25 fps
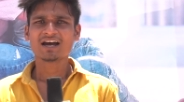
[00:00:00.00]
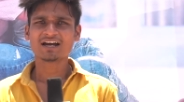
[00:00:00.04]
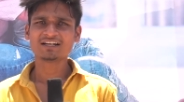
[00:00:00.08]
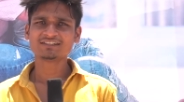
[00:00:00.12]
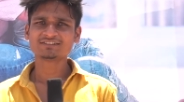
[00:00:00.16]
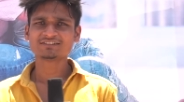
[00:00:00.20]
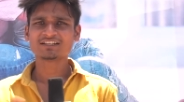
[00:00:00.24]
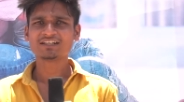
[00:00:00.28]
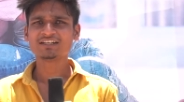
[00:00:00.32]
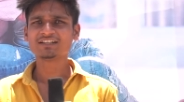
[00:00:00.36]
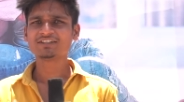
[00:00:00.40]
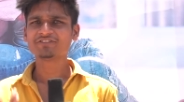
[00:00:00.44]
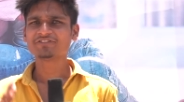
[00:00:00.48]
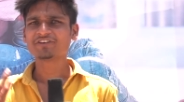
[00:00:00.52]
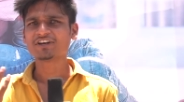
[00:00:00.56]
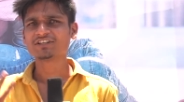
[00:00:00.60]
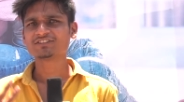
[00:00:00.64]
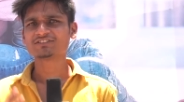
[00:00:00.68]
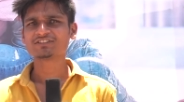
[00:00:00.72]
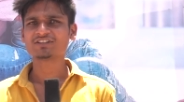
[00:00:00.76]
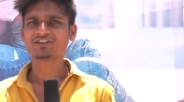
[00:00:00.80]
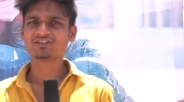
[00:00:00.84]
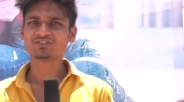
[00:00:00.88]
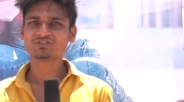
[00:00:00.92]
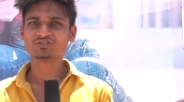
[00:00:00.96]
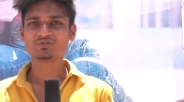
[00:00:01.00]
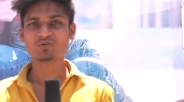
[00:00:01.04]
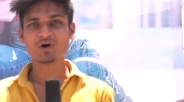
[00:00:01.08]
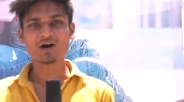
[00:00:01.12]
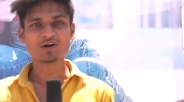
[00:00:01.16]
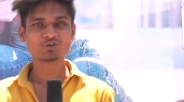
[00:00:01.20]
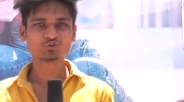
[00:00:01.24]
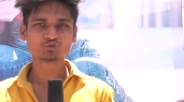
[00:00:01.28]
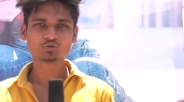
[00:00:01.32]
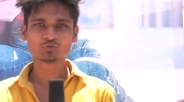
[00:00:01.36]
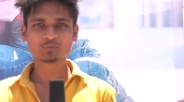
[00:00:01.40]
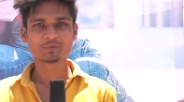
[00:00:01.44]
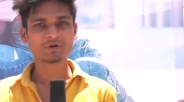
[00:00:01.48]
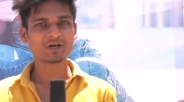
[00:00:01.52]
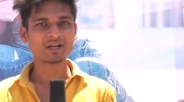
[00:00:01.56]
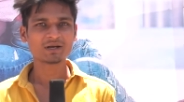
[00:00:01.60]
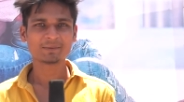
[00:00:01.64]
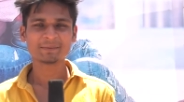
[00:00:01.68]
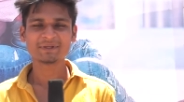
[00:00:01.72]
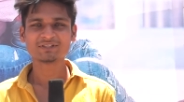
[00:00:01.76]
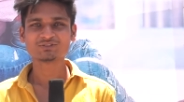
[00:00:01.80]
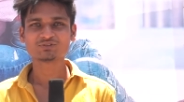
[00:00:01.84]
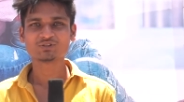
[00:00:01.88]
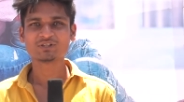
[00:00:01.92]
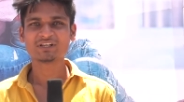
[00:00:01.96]
அண்ட் தெலுங்கு ஃபேன்ஸ்லாம் வந்து வாவ் சூப்பர்
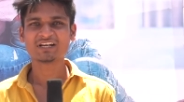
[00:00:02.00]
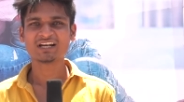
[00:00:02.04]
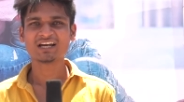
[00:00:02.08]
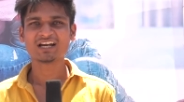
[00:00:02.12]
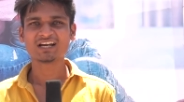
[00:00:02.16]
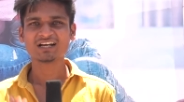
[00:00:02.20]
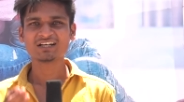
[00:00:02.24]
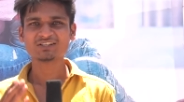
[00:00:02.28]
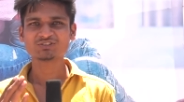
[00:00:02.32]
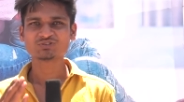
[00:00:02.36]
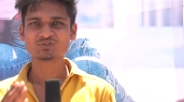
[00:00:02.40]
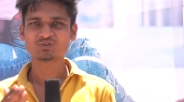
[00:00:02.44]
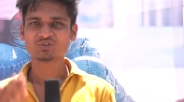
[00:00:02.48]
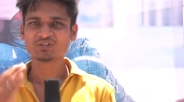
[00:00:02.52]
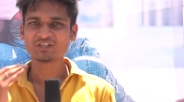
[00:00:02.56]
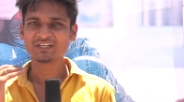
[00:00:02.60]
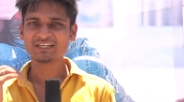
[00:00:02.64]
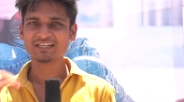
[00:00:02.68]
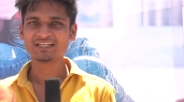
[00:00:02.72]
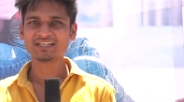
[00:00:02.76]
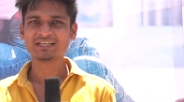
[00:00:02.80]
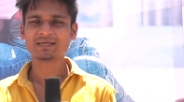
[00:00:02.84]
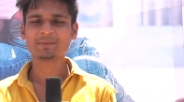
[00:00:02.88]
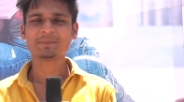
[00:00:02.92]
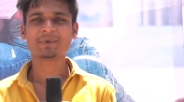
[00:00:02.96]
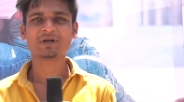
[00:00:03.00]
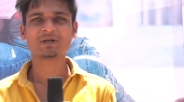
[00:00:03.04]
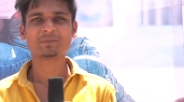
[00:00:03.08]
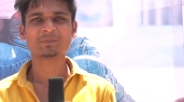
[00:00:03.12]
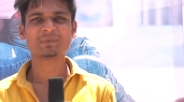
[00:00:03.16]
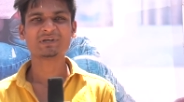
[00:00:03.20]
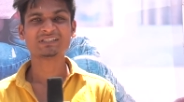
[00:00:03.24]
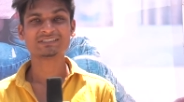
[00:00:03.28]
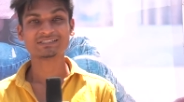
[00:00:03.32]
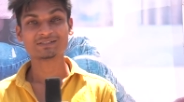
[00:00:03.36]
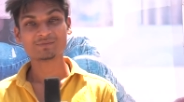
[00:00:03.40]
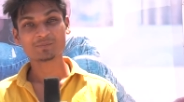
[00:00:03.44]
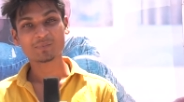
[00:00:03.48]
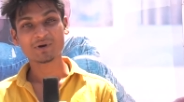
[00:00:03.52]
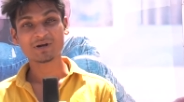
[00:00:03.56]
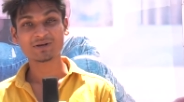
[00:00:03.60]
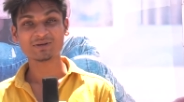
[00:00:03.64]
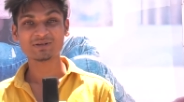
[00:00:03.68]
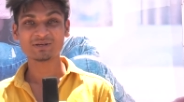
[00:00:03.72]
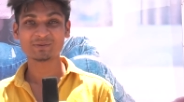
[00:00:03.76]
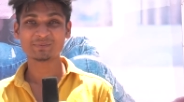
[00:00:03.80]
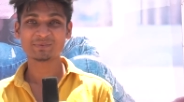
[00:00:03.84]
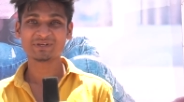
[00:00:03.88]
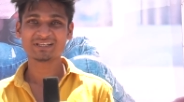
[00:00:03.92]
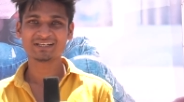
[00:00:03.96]
அப்படின்னு சொல்லியிருக்காங்க ஸோ நீங்களே போய் படம் பார்த்துட்டு
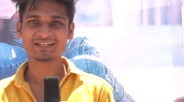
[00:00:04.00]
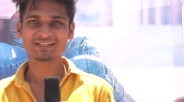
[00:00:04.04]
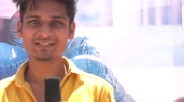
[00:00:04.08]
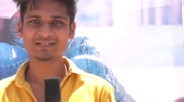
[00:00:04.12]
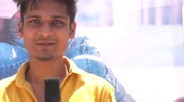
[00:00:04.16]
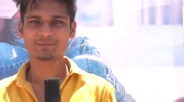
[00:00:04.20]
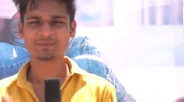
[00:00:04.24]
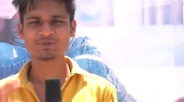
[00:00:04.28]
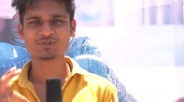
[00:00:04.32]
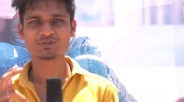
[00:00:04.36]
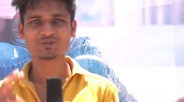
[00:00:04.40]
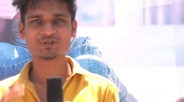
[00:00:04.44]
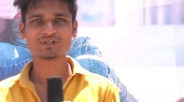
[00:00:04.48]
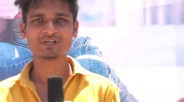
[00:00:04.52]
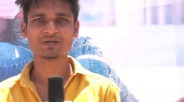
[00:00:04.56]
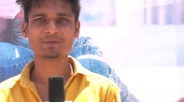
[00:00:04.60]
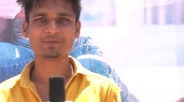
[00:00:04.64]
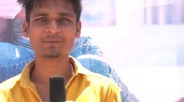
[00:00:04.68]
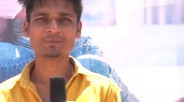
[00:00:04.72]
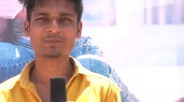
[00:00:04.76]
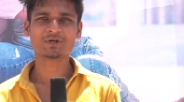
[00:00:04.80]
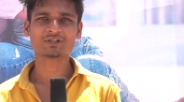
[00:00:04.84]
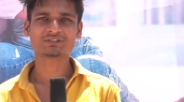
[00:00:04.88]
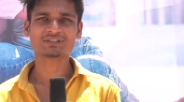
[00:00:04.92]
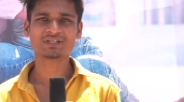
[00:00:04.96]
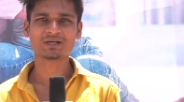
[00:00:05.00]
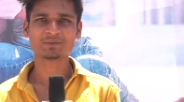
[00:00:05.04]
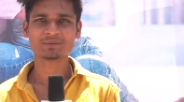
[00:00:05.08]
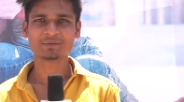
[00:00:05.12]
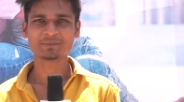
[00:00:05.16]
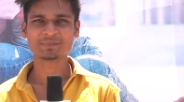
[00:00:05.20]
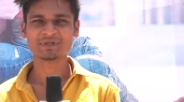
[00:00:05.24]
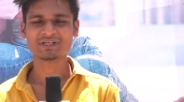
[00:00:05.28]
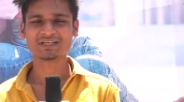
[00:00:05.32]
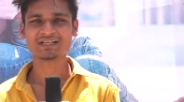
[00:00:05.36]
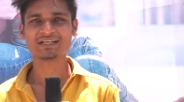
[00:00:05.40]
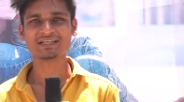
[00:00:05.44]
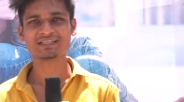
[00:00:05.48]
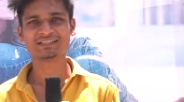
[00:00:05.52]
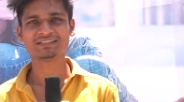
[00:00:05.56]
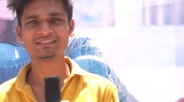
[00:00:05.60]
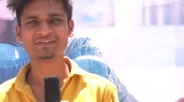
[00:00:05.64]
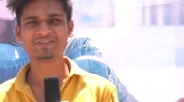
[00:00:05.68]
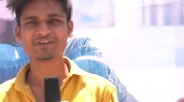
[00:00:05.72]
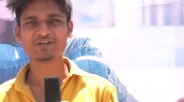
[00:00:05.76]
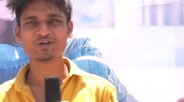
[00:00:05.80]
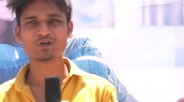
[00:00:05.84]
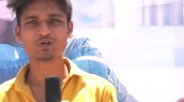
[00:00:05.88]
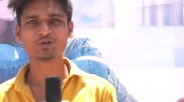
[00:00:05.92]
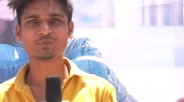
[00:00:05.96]
படம் எப்படி இருக்குது அப்படின்னு சொல்லிட்டு கமெண்ட் பாக்ஸில் கமெண்ட் பண்ணுங்கள் இந்த
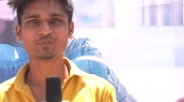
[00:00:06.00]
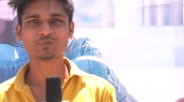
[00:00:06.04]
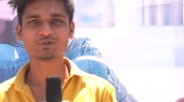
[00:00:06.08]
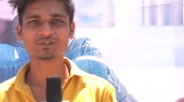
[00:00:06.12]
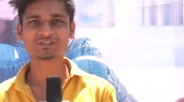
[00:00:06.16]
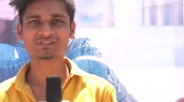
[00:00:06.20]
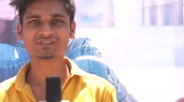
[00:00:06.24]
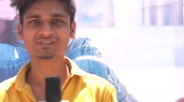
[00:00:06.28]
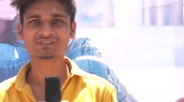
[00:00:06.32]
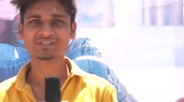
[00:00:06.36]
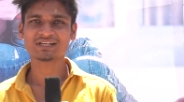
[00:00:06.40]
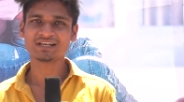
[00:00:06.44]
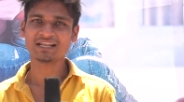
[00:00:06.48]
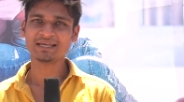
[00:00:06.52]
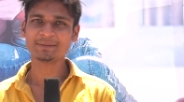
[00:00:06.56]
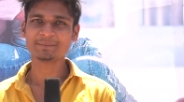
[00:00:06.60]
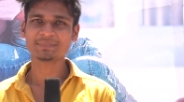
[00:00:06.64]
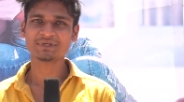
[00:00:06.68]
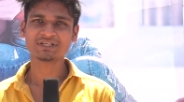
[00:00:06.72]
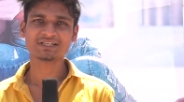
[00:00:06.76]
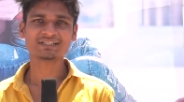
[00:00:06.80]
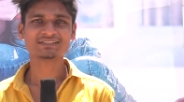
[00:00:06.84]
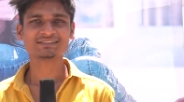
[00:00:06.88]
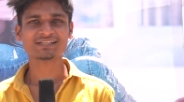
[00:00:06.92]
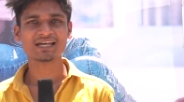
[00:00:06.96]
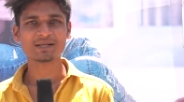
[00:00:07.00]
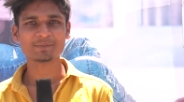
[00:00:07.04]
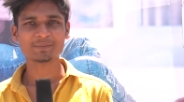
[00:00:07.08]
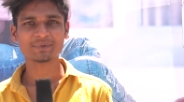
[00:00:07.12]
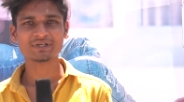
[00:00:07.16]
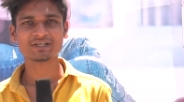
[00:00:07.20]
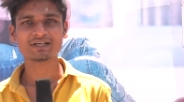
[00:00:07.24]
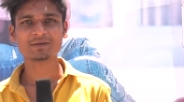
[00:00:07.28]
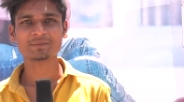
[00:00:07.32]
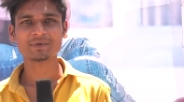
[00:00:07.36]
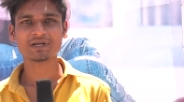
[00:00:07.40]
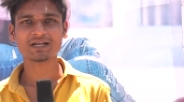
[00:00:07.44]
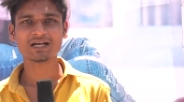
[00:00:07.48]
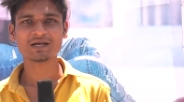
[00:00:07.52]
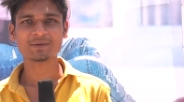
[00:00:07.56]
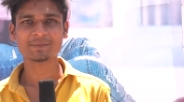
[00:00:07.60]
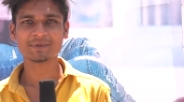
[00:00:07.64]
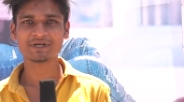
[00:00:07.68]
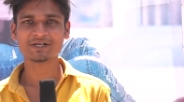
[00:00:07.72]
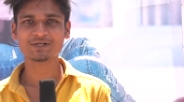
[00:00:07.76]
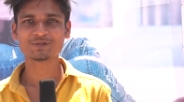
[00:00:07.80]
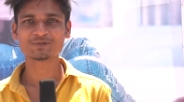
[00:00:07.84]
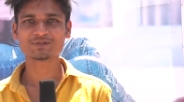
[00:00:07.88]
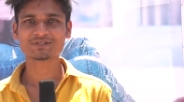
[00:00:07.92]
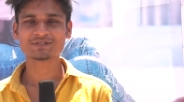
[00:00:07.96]
வீடியோ உங்களுக்கு பிடிச்சிருந்துச்சுன்னா லைக் பண்ணுங்கள் ஷேர் பண்ணுங்கள்
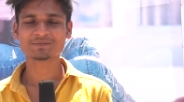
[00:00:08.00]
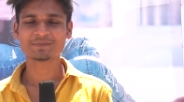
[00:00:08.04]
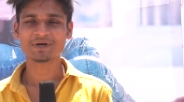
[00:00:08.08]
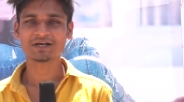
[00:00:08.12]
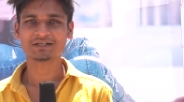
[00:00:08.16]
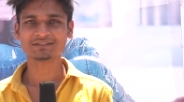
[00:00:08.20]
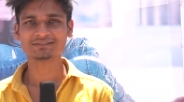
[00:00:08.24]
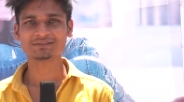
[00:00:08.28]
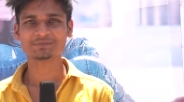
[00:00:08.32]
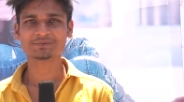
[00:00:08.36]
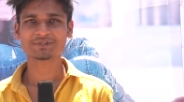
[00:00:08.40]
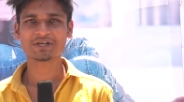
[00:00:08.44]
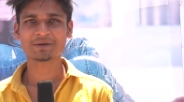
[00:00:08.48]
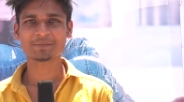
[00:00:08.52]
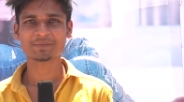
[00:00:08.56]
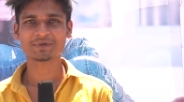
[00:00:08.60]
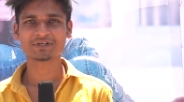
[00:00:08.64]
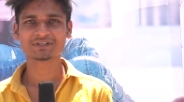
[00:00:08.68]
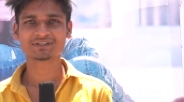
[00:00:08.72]
மறக்காம என்ன வச்சுருமா சப்ஸ்கிரைப்